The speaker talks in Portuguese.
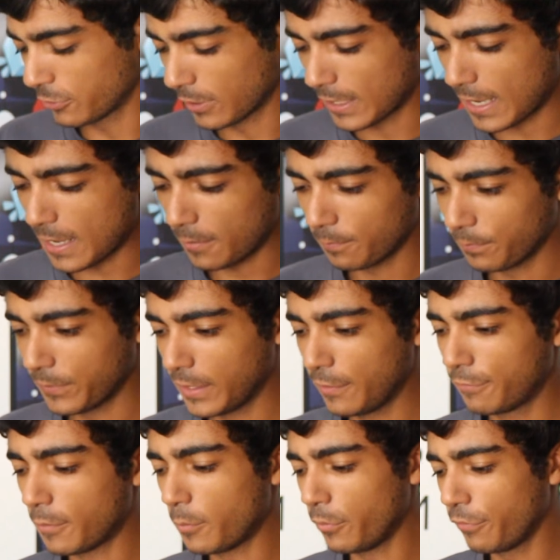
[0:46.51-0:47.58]
jogar
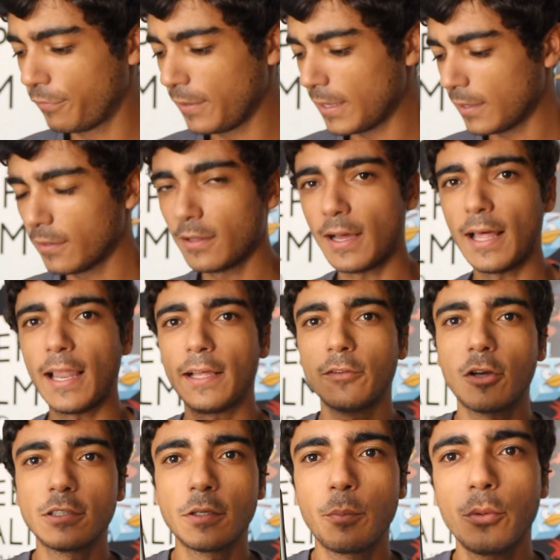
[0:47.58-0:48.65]
e vamos ver, olha
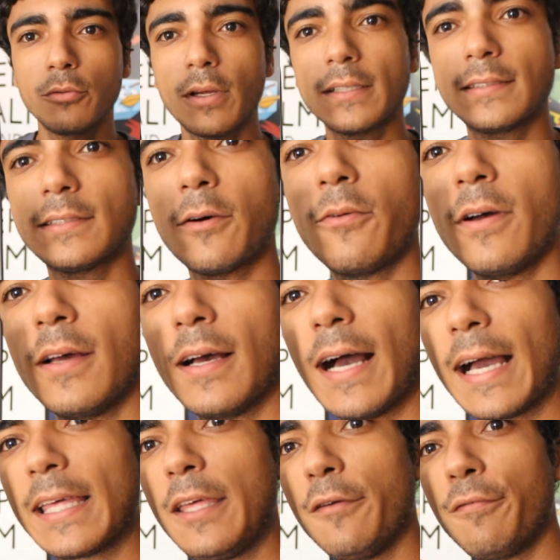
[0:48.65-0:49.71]
lá, nossa pontuação
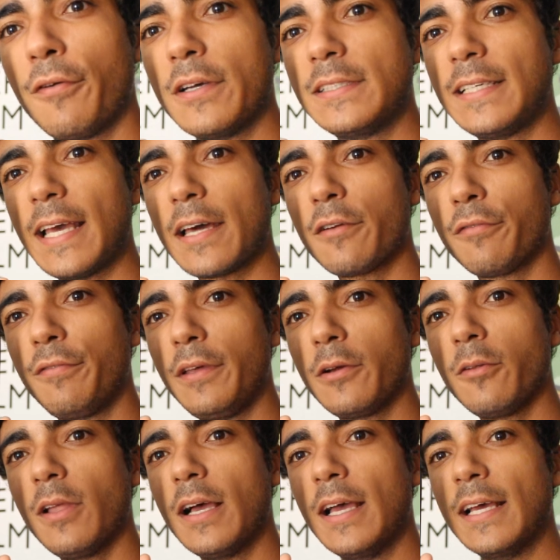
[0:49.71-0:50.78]
aqui foi
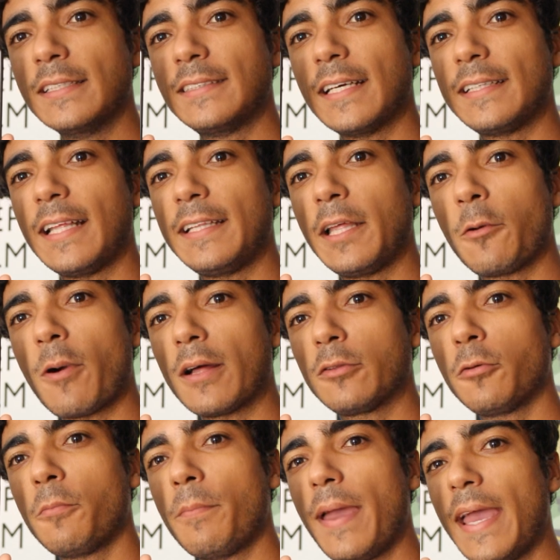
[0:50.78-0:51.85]

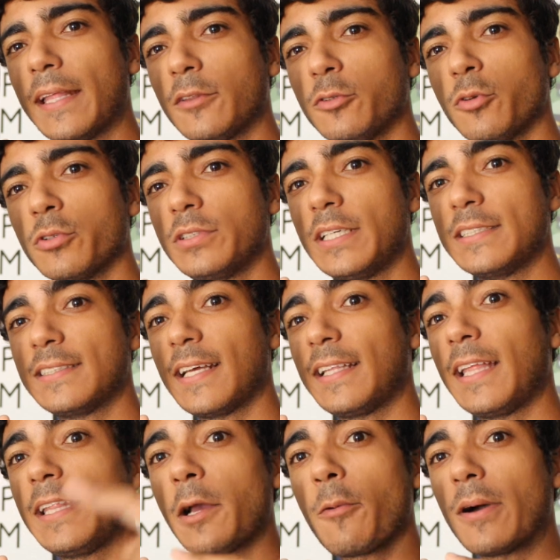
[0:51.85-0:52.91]
0,74 metros, ou seja,
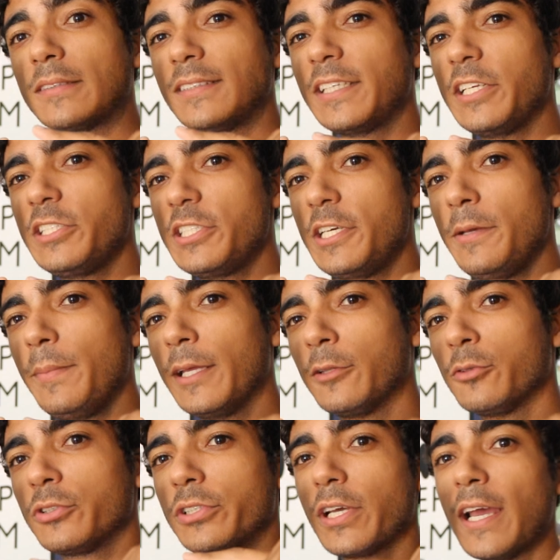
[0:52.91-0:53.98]
74
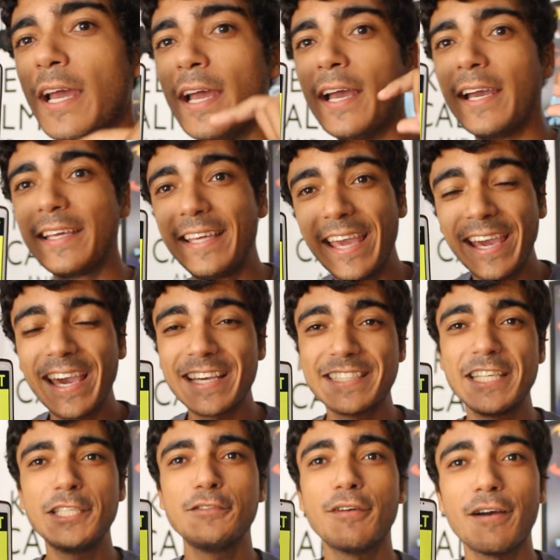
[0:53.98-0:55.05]
centímetros. O que, que a
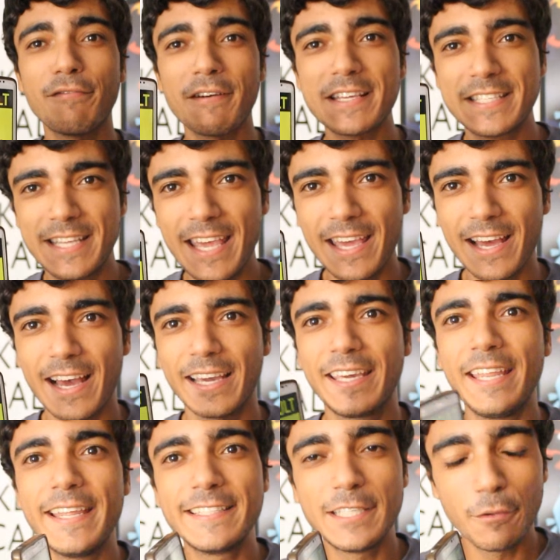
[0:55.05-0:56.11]
gente vai fazer
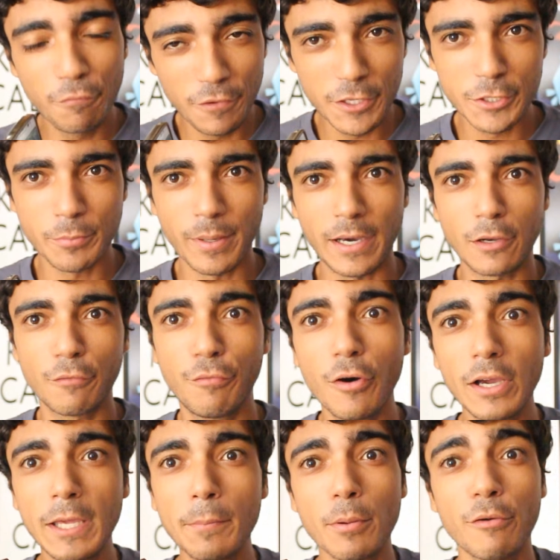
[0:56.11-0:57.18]
aqui nesse vídeo, mano?
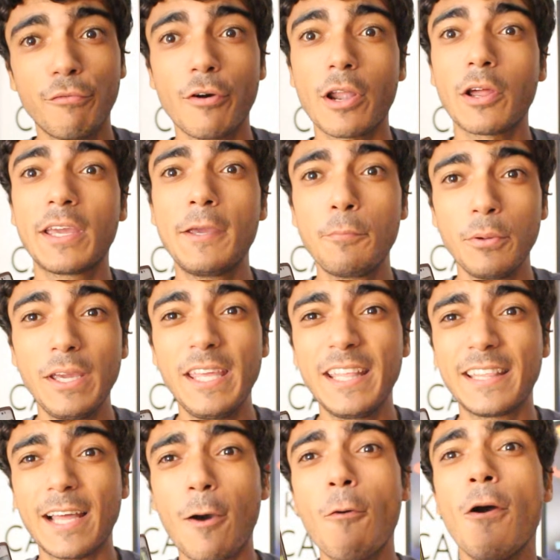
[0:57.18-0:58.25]
Vou aqui pra fora, aqui pro
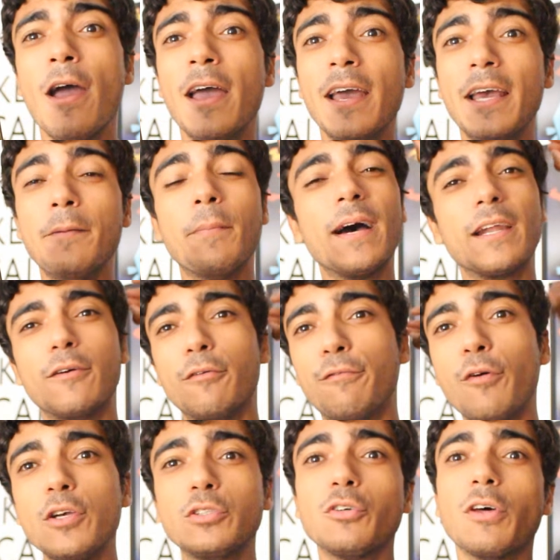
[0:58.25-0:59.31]
quintal Mano,
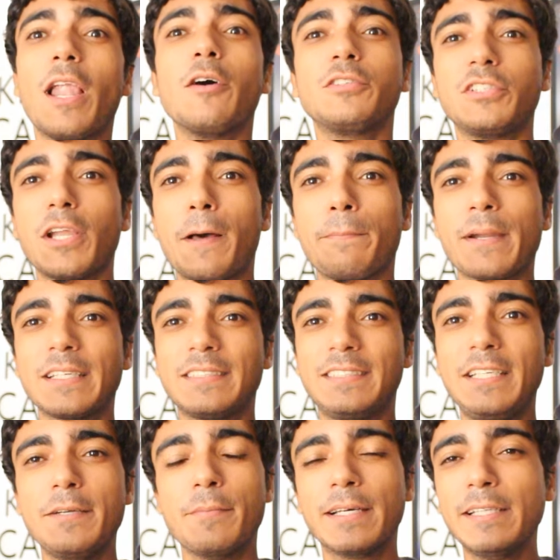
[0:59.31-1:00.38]
vou isolar o celular pra
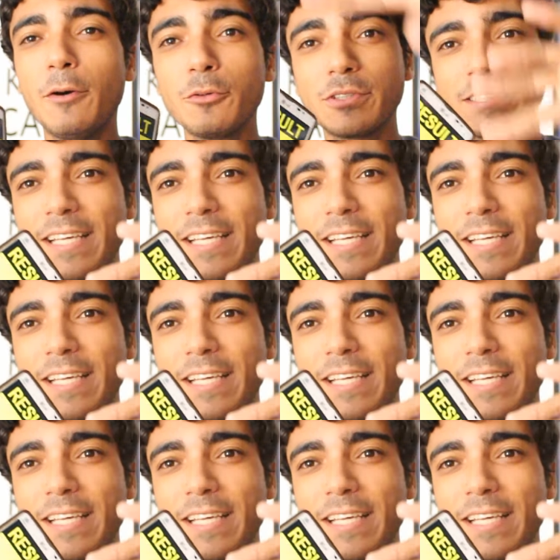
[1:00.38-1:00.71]
cima Não